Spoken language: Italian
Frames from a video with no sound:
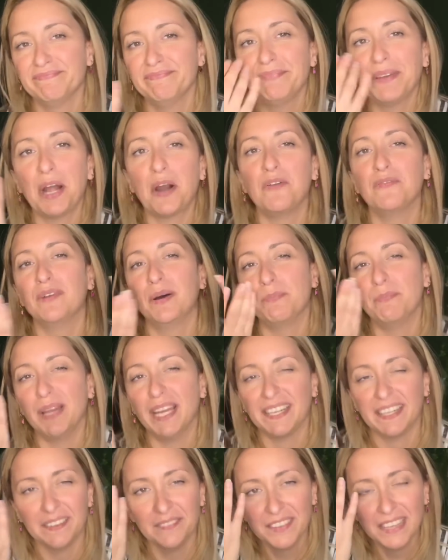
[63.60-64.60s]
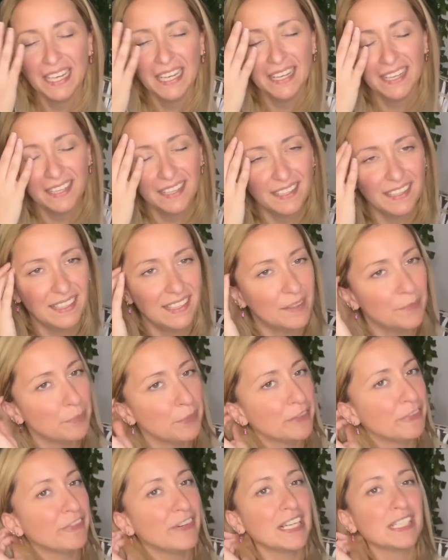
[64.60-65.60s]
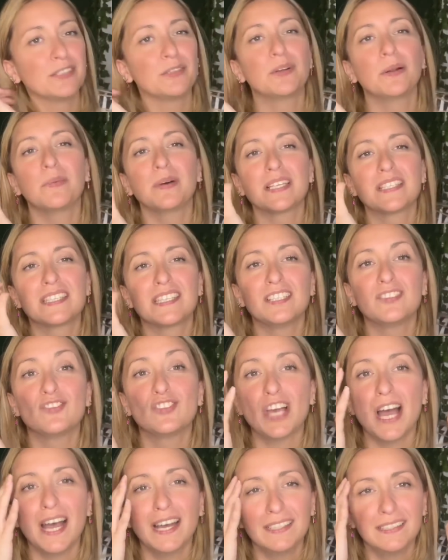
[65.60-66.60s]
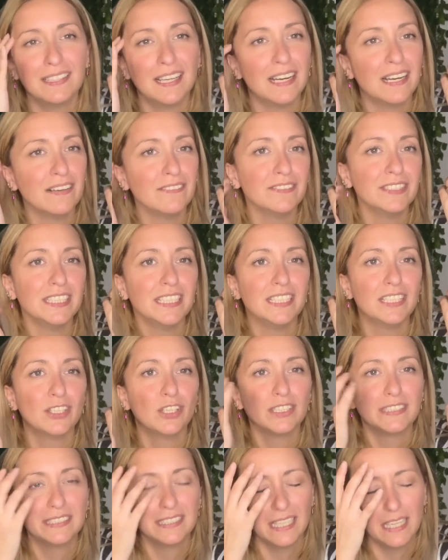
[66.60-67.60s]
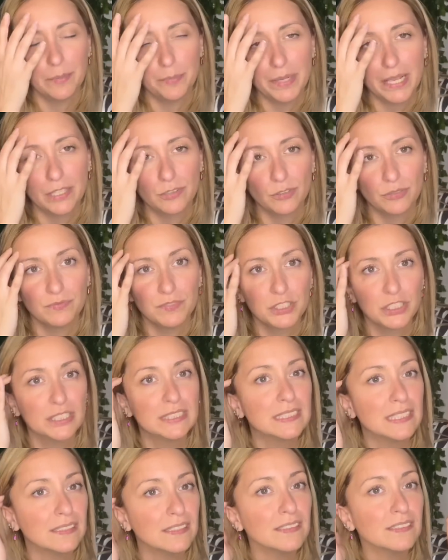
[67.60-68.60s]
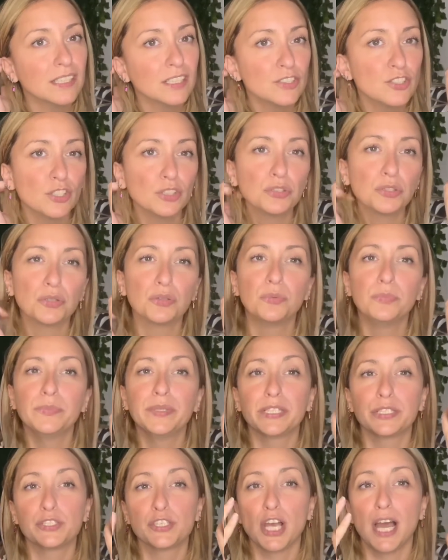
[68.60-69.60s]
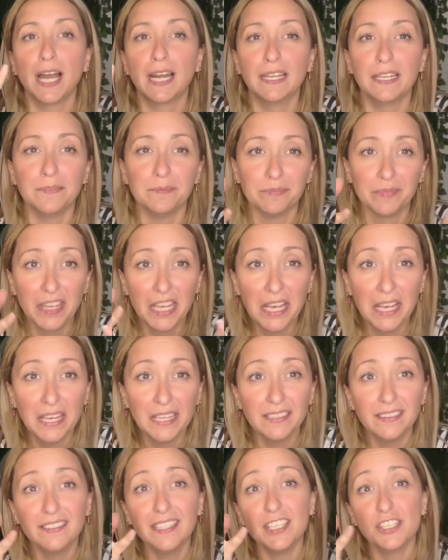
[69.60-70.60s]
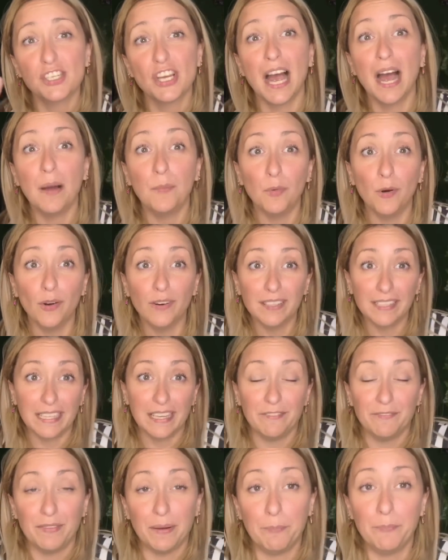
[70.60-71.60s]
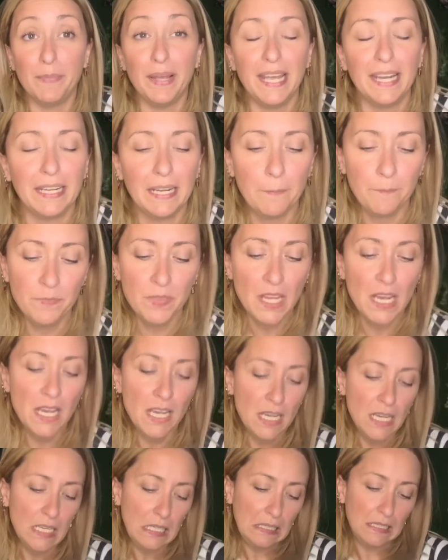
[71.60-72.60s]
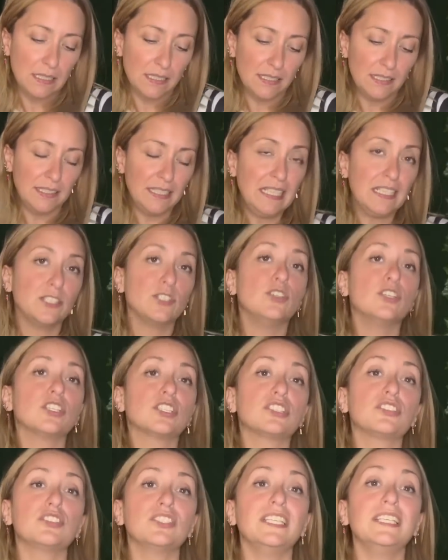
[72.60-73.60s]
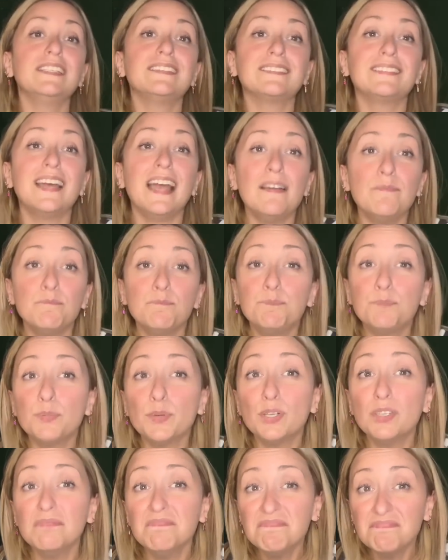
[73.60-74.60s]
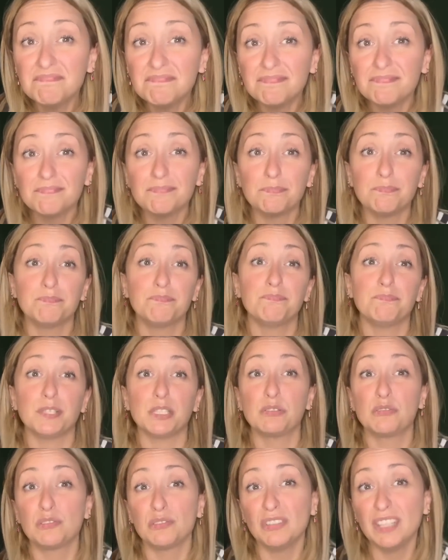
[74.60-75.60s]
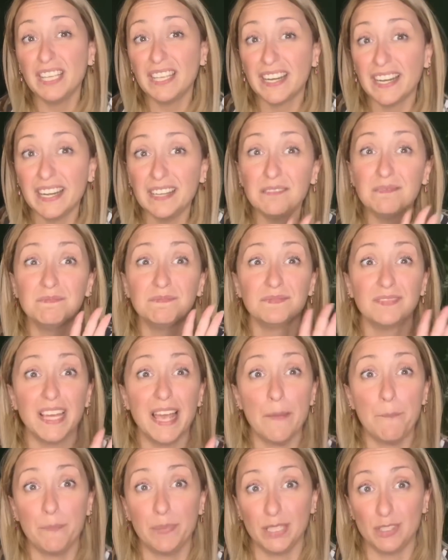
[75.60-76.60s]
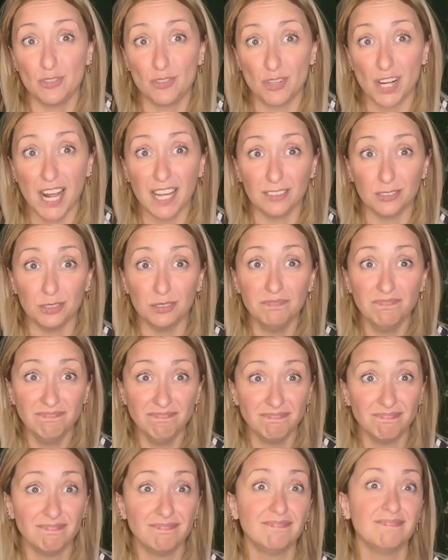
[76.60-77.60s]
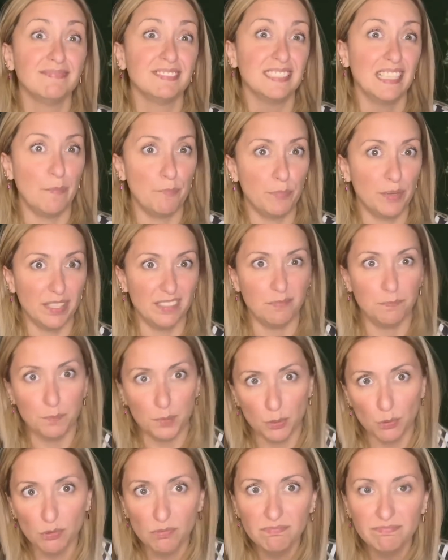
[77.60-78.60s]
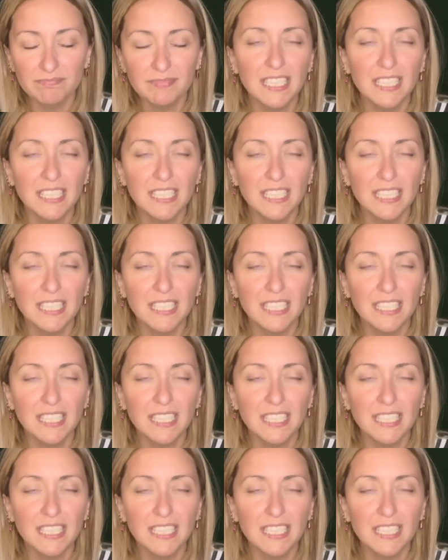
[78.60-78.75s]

Però va bene. Eh, per farti una passeggiata, vedere negozi all'aperto invece sta dentro un centro commerciale, diciamo che va bene. Eh, nel corso del tempo, posso dire, è peggiorato, sempre di più.